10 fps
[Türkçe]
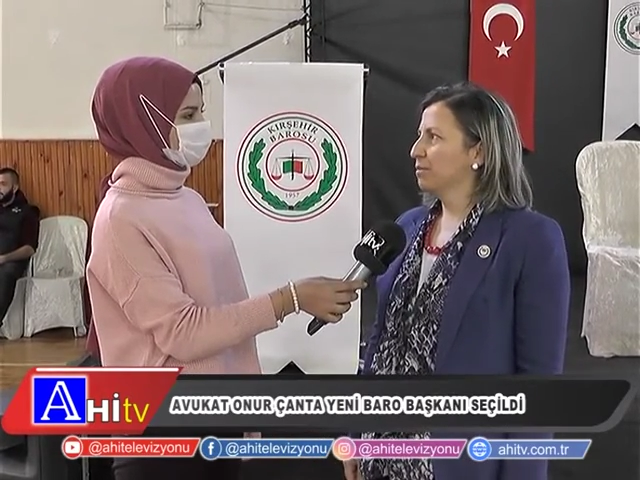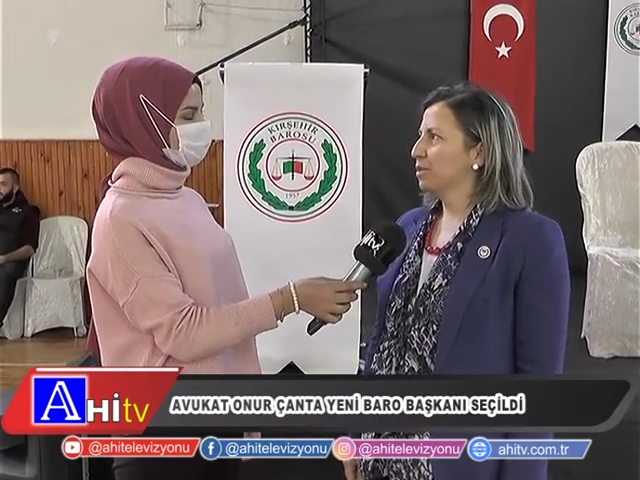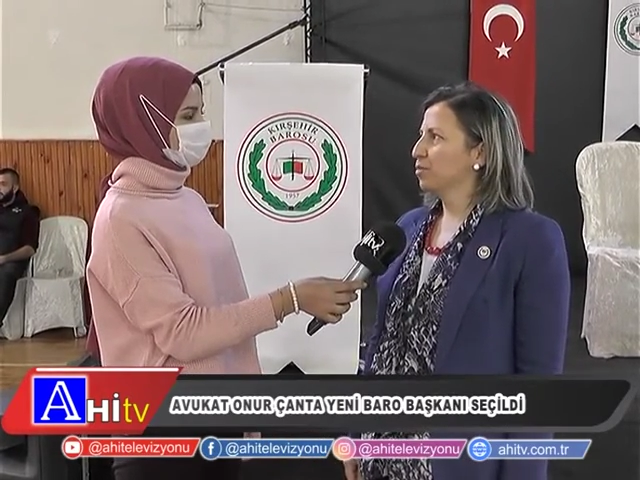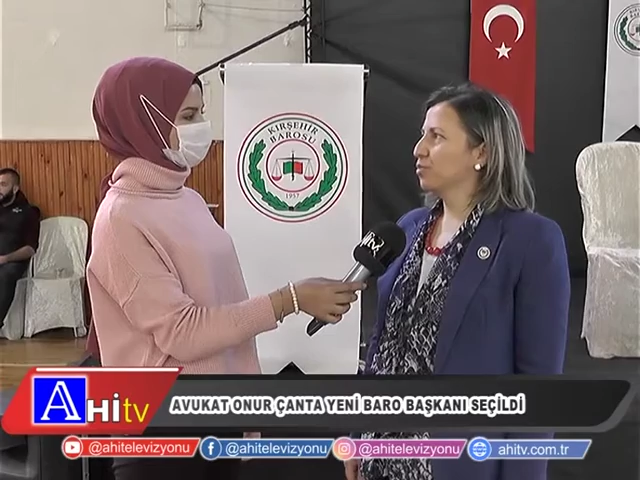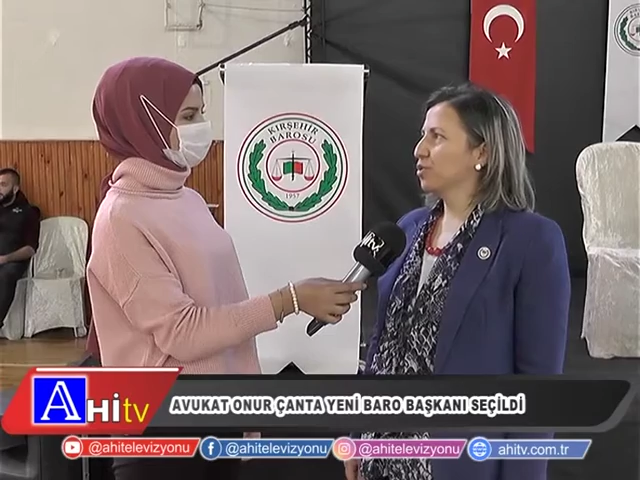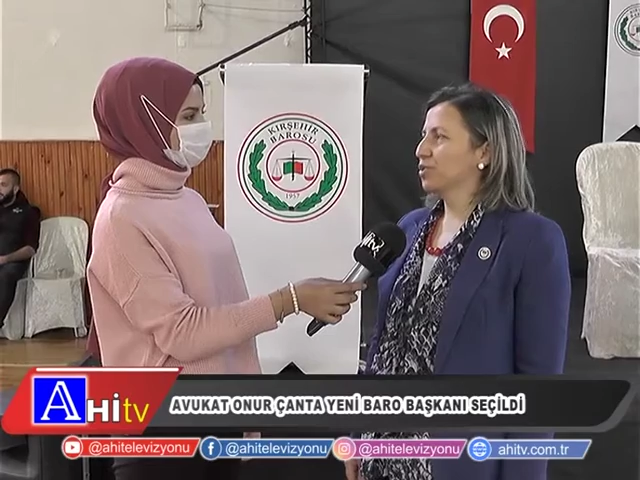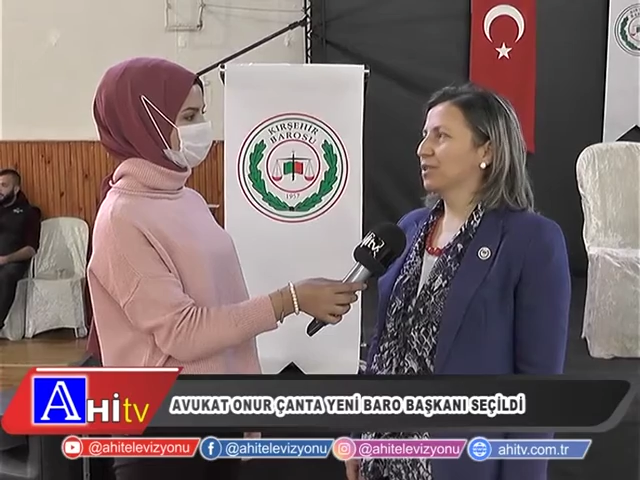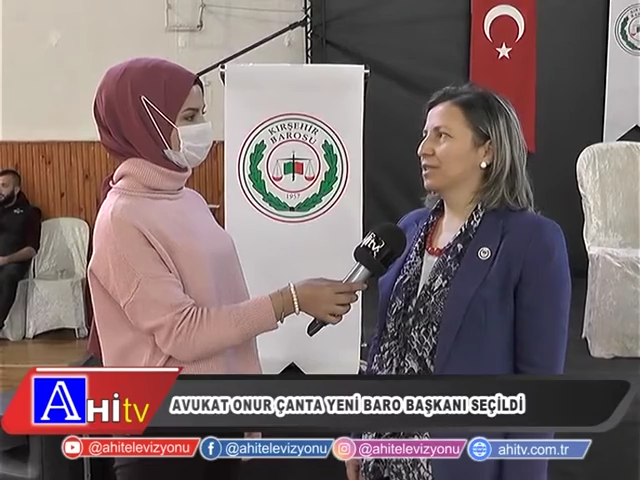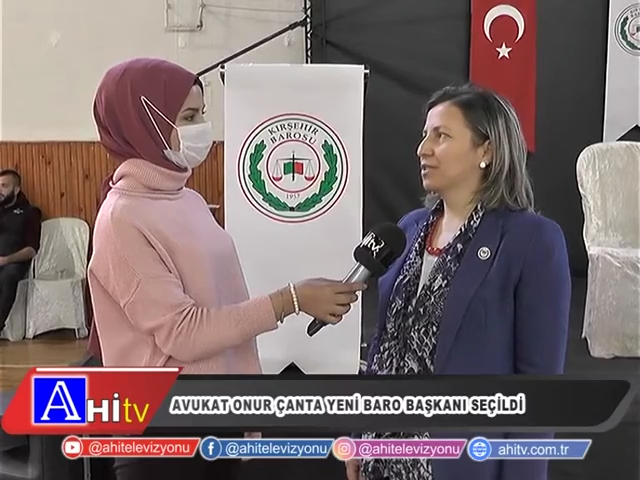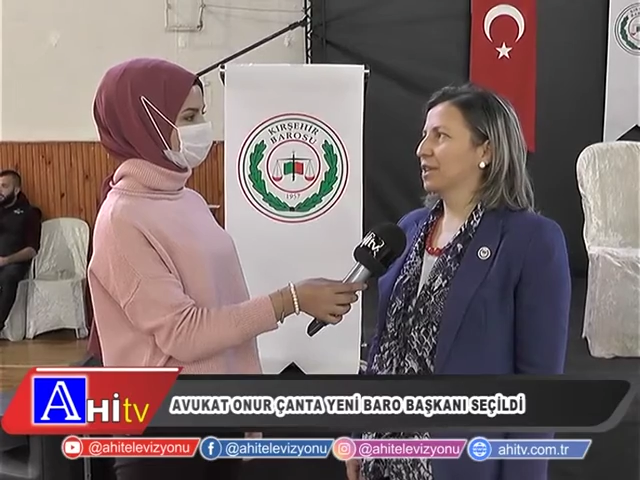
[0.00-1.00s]
baromuzu
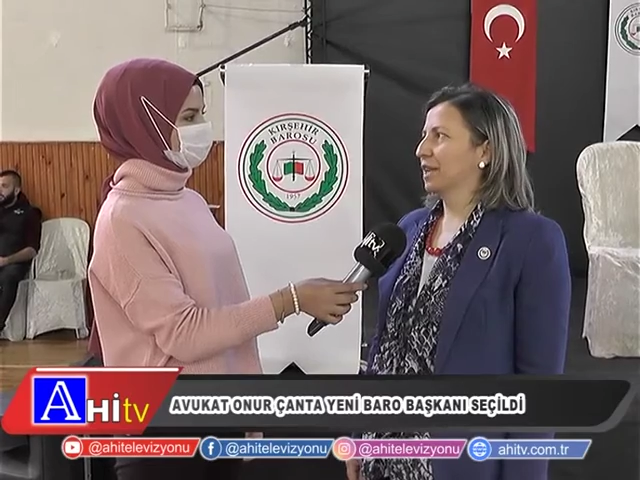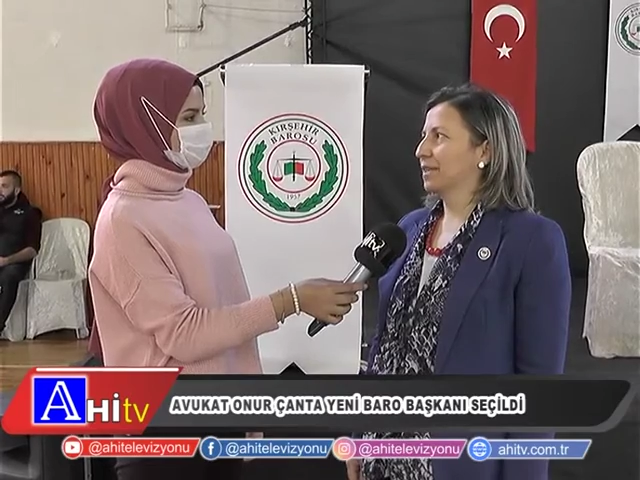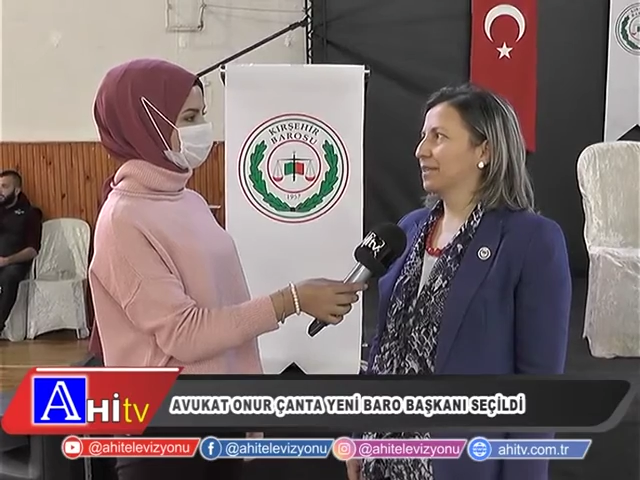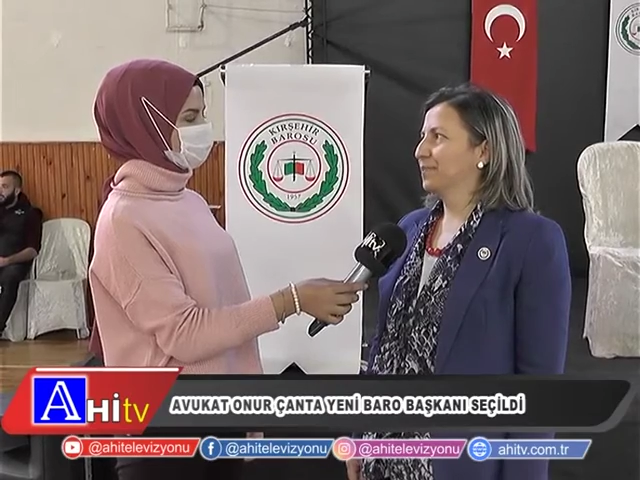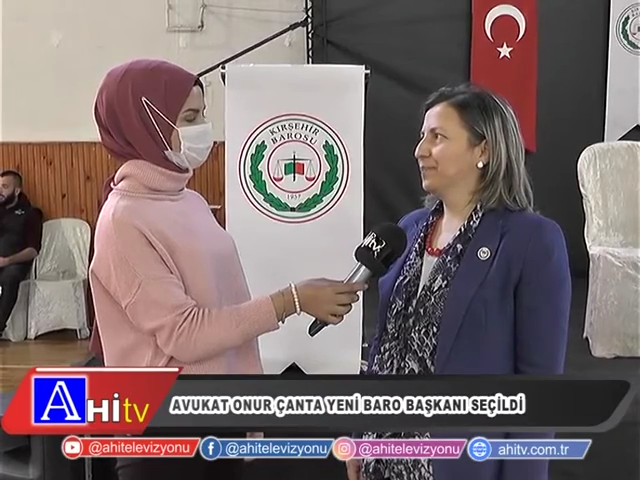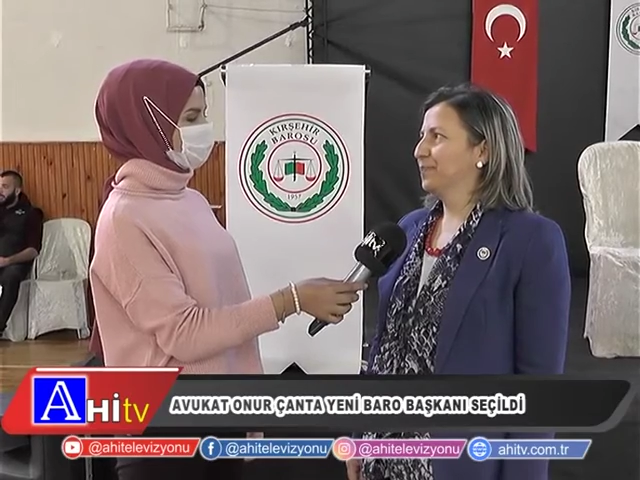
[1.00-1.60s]
yönetecekler.